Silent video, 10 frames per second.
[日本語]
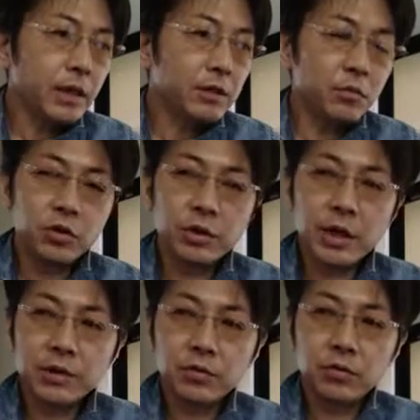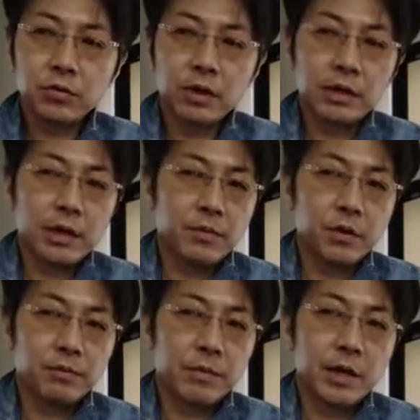でもちろん体調との兼ね合いもあ
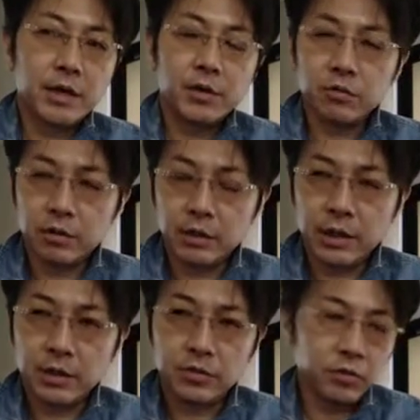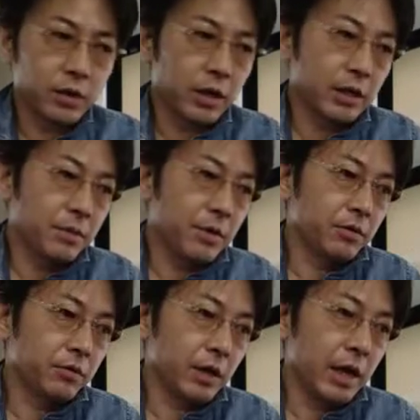る免疫力とか体調との兼ね合いもある
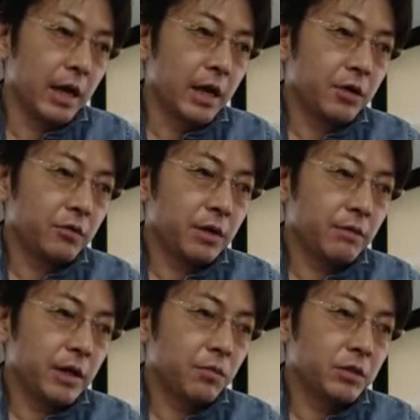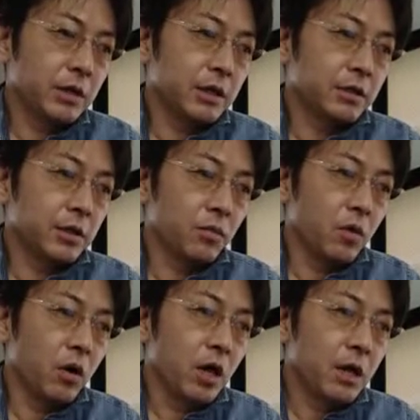ので油断は気持ちなんですけど
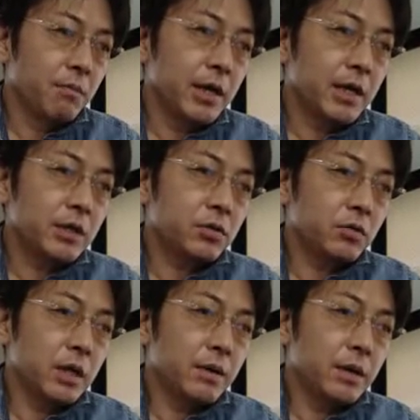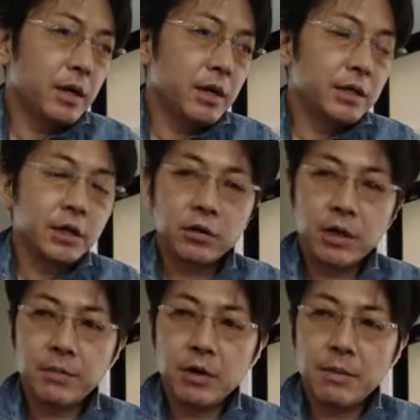も、まあ、現地の医者の
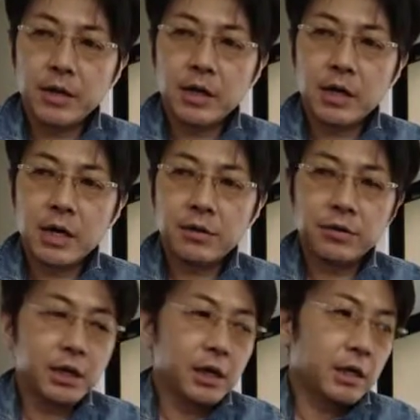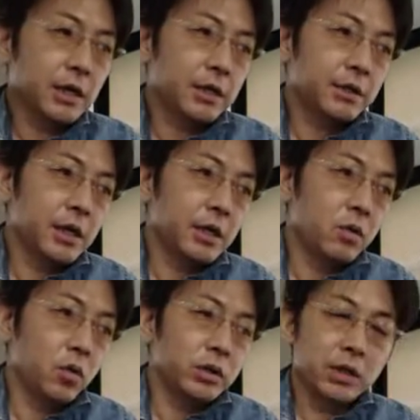レベルアメリカ帰りの医者がいたりして結
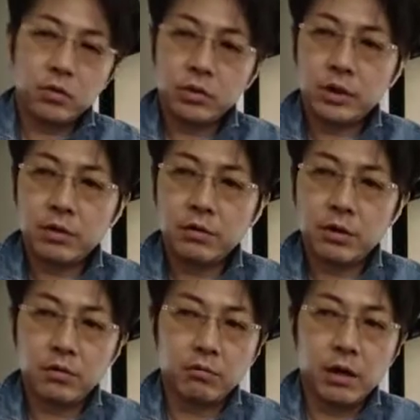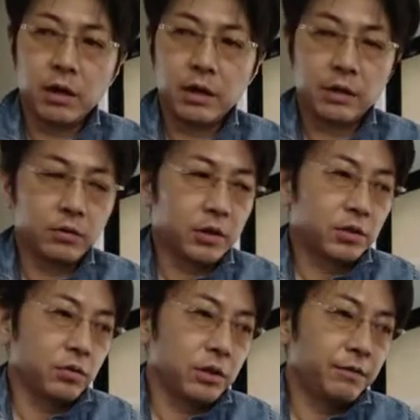構ちゃんとしてるっていうのがあの印
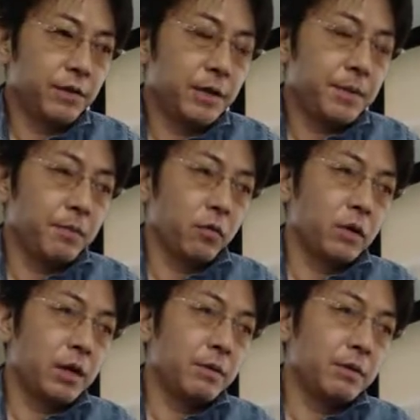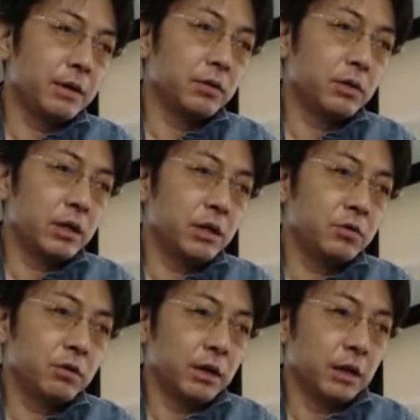象ですフィリピンもレベルはそんなに
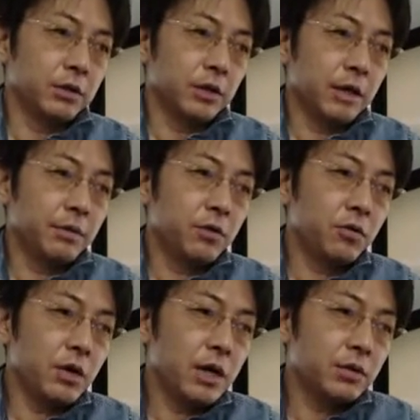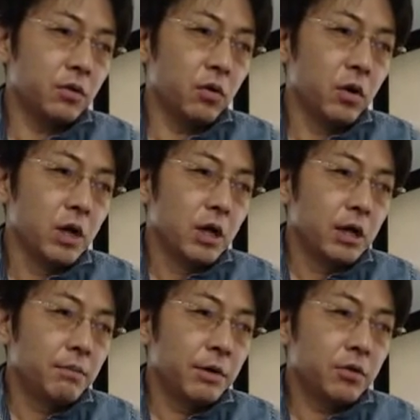低くはないですね救急搬送、
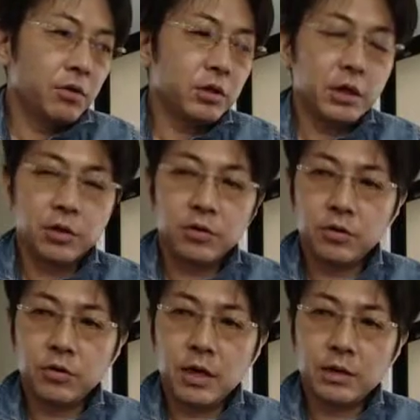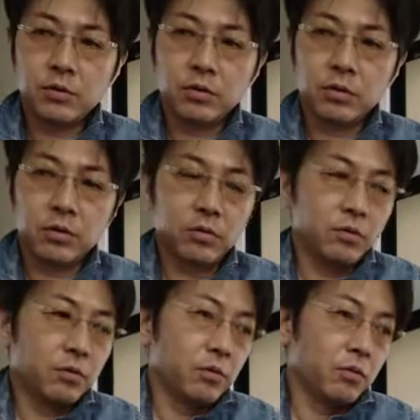まあ、救急車で救急搬送って
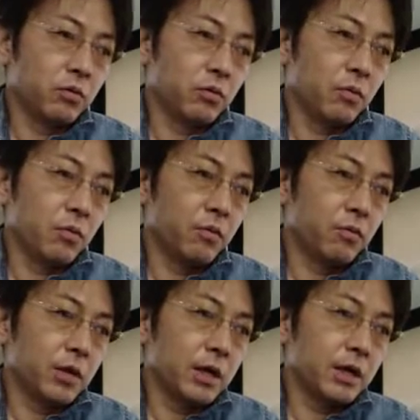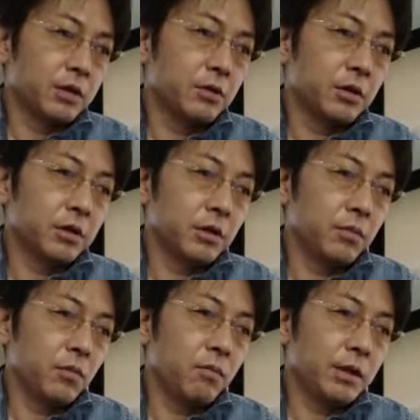いうことも僕も経験してるんですけど
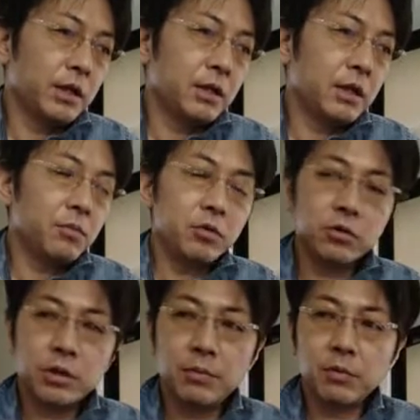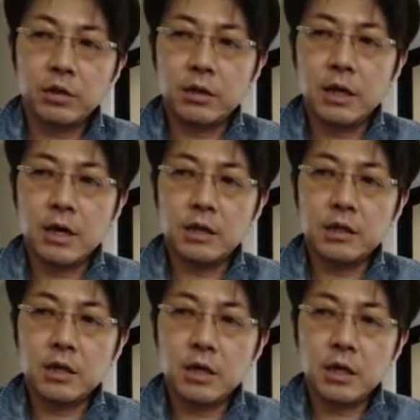も、まあ、点滴も注射もですね安
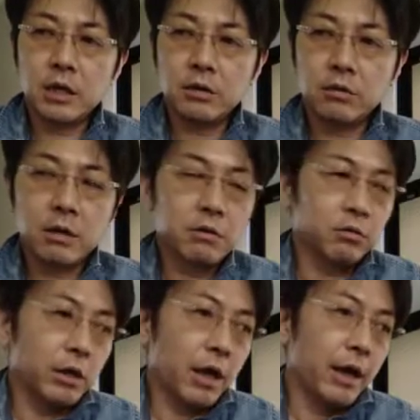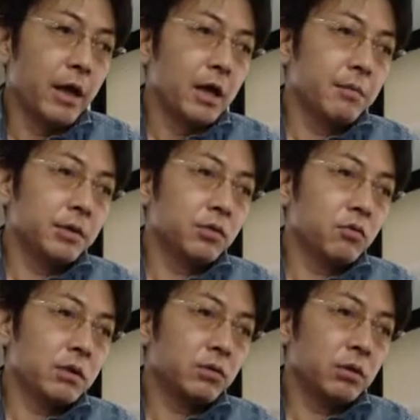全にやってくれるので、まあ、そ
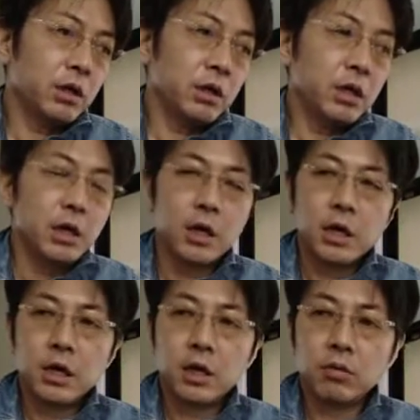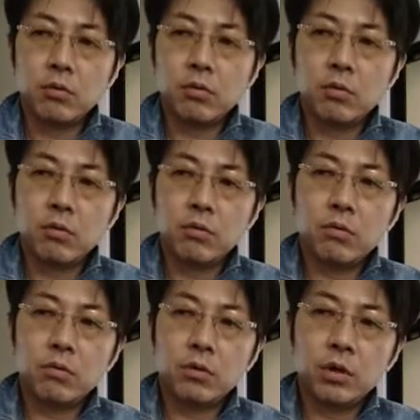こはそんなに、えっ
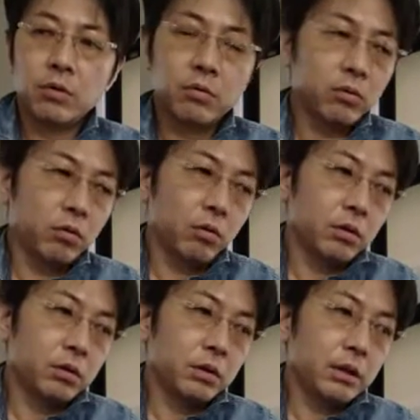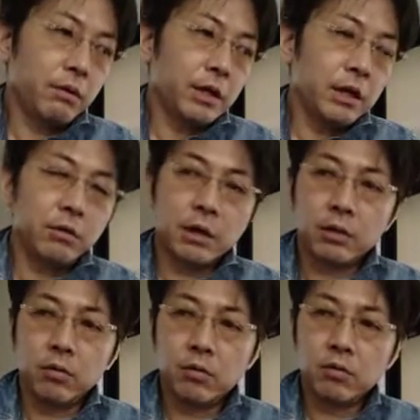と、日本と差はないのかな
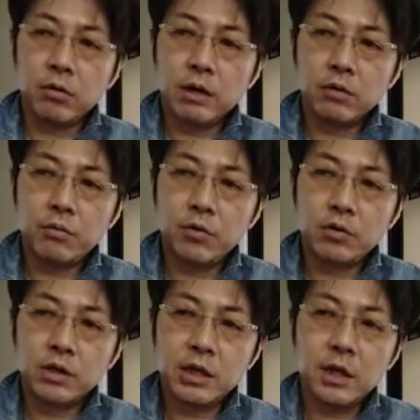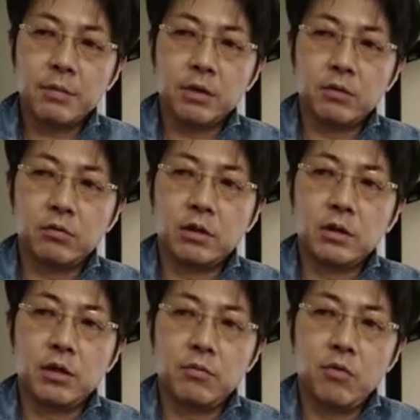とローカルの病院じゃなければってことです
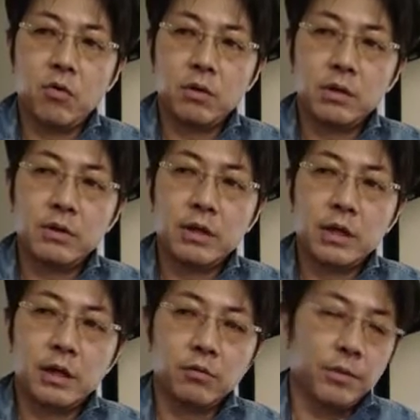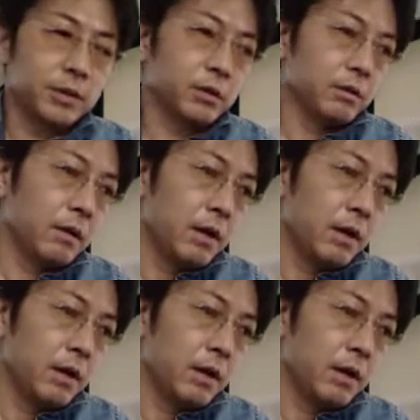けども差はないかなと思います